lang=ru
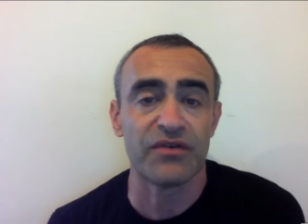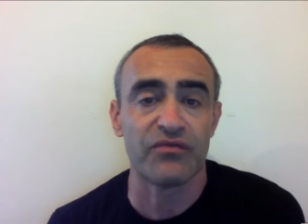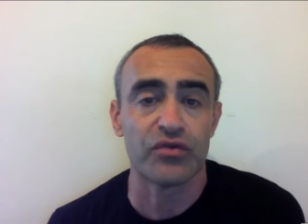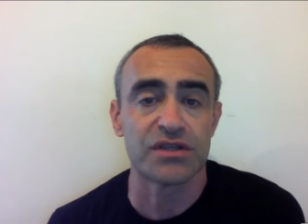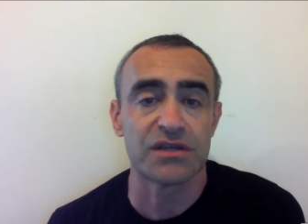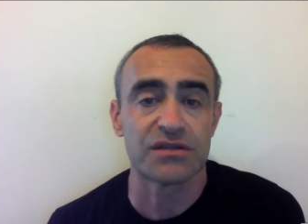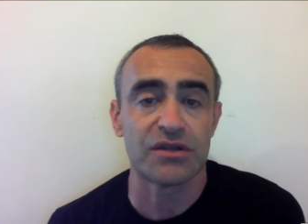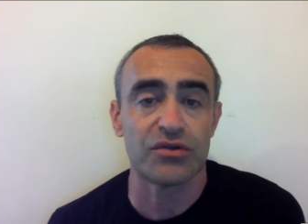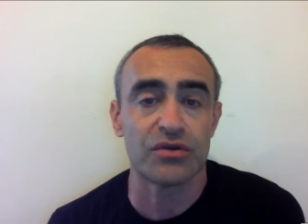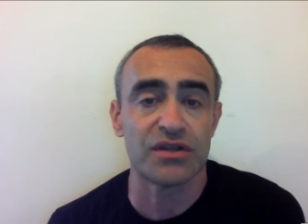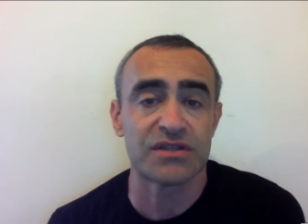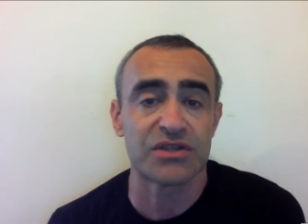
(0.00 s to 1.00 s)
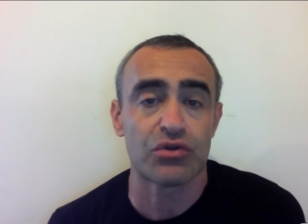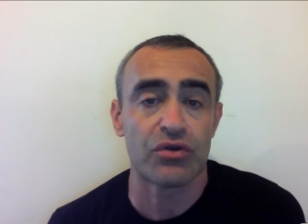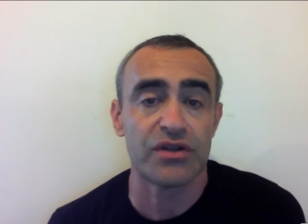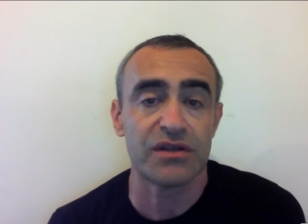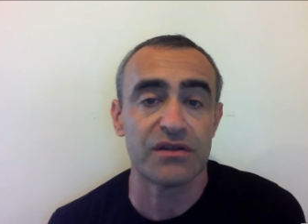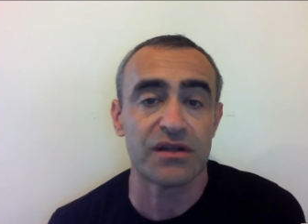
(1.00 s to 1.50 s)
и выводят ее не из
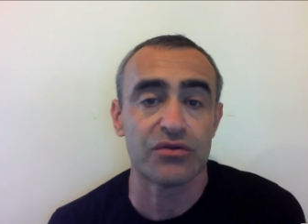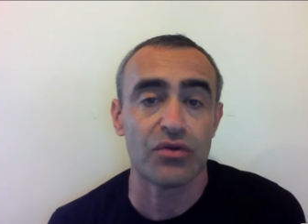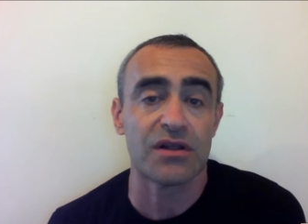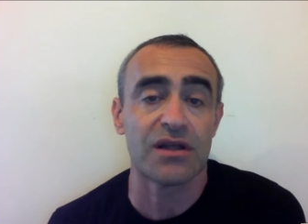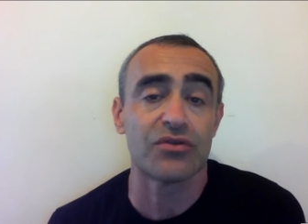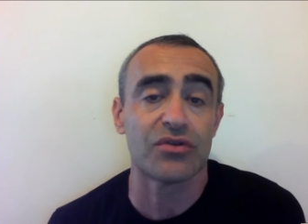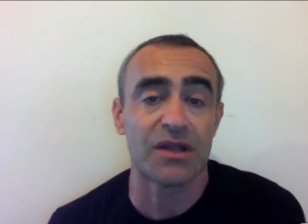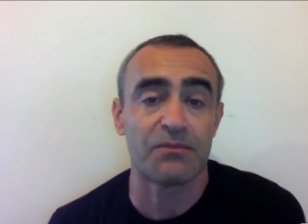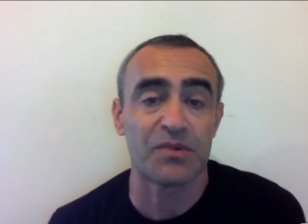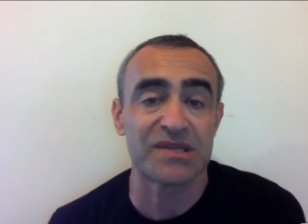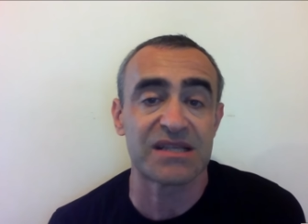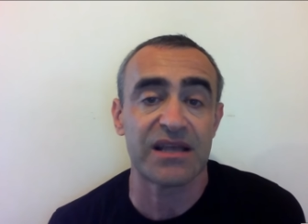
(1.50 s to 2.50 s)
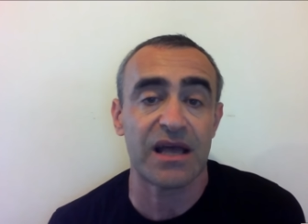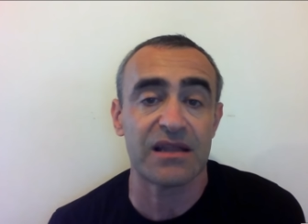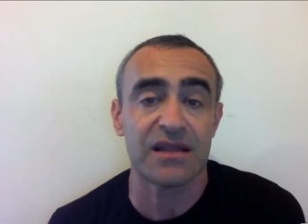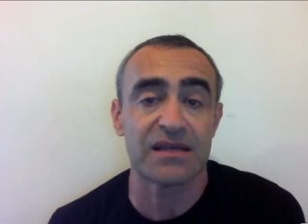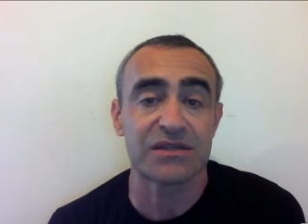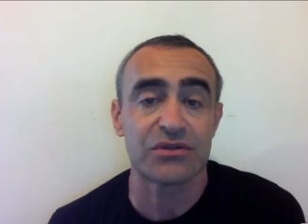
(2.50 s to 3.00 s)
строя ненадолго, но на
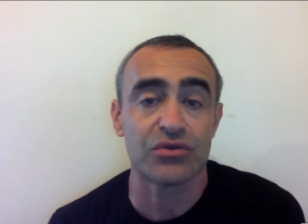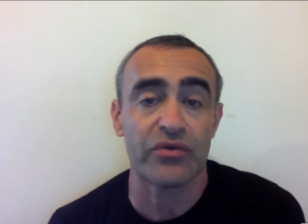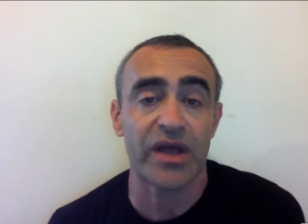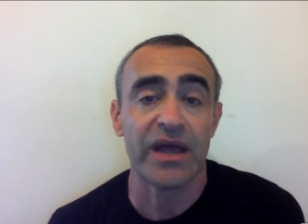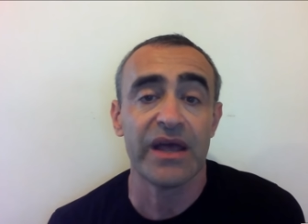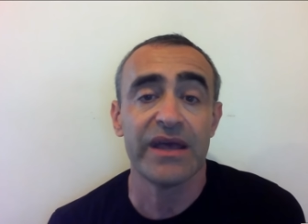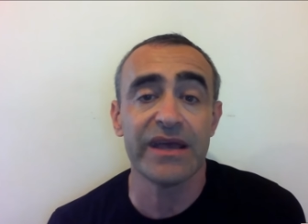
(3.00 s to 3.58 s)
постоянной основе.